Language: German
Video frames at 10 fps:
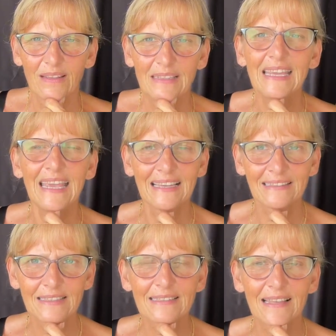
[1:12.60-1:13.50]
die
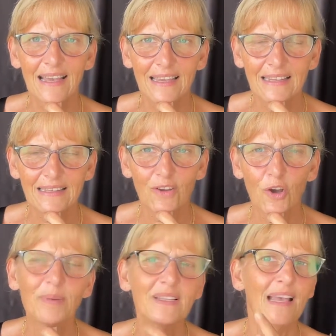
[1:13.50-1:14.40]
erste Zeit,
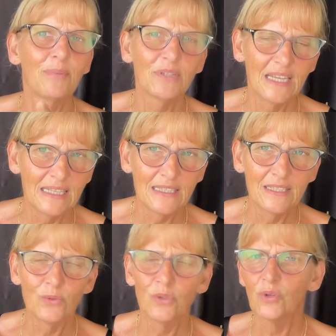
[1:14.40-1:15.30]
ob jetzt
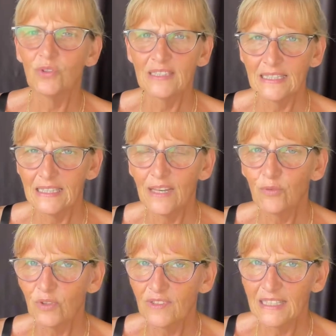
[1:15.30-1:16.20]
Abonnenten oder unsere
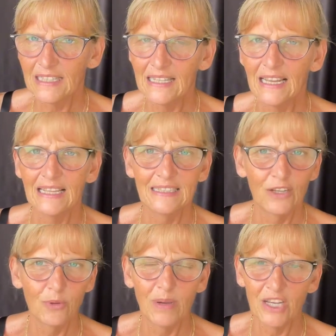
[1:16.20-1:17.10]
Kinder, wo unsere Kinder hatten
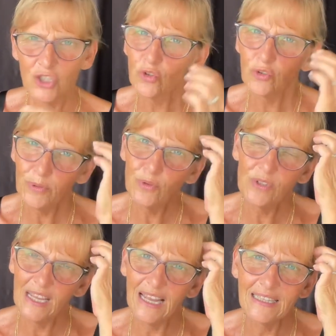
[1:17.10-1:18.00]
ja Überraschungsbesuch,
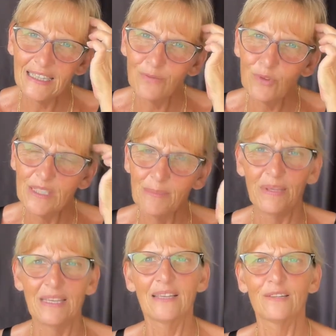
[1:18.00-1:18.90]
die hatten dann wohl den
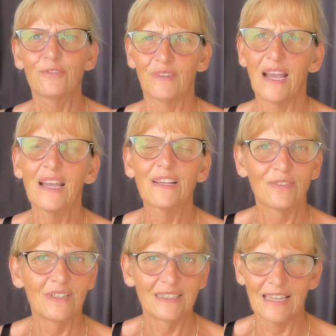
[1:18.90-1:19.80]
Weg hier gefragt,
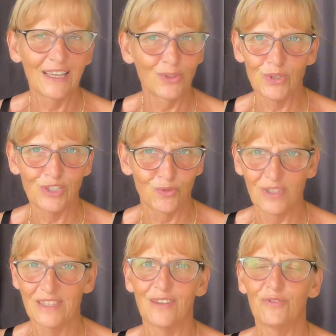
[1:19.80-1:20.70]
weil Tarek und ich
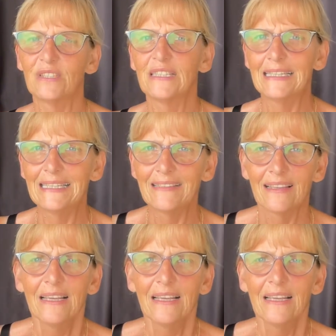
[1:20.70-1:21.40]
wussten davon ja nichts.